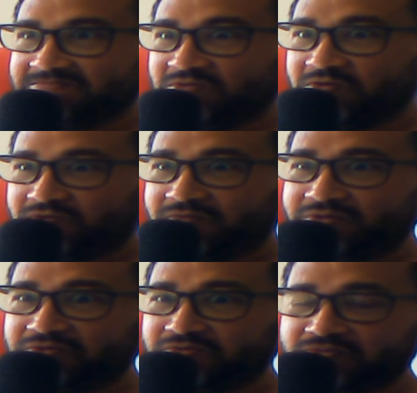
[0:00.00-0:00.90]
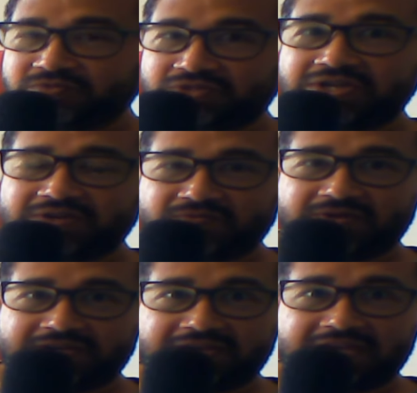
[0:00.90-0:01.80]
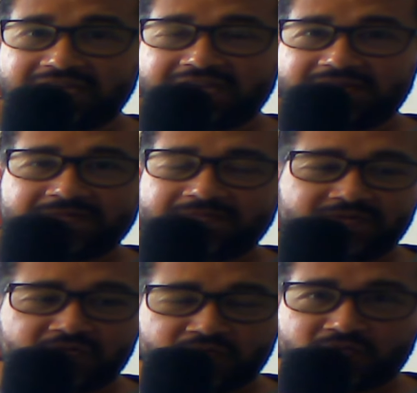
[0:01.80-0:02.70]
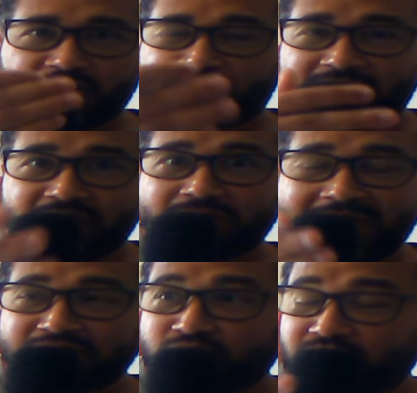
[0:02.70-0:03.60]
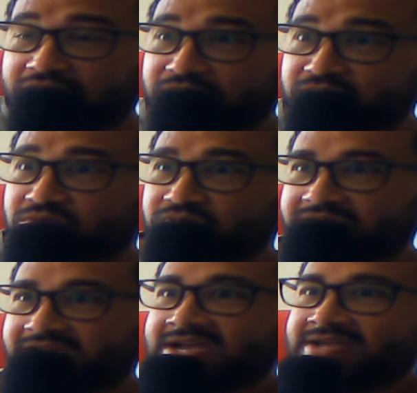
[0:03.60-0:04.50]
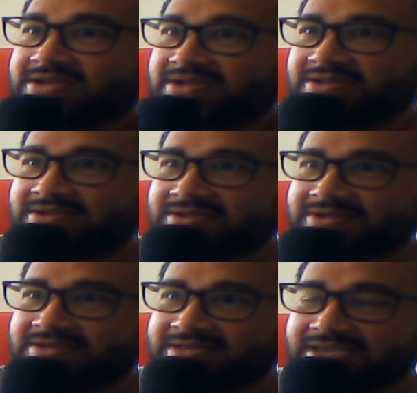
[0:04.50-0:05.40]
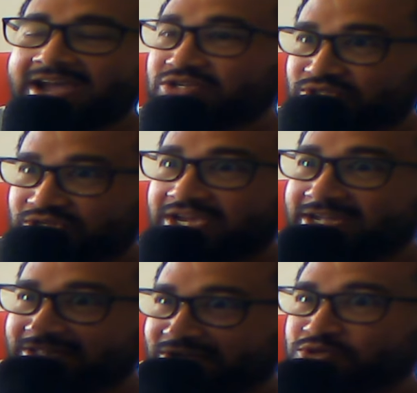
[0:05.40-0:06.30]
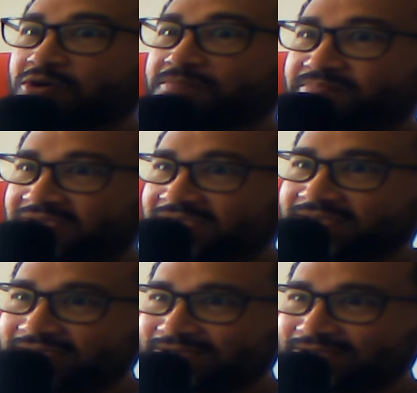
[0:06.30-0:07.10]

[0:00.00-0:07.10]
Ou como eu digo aqui, eu confirmo mais do que nunca, que é a xirra da Shopee.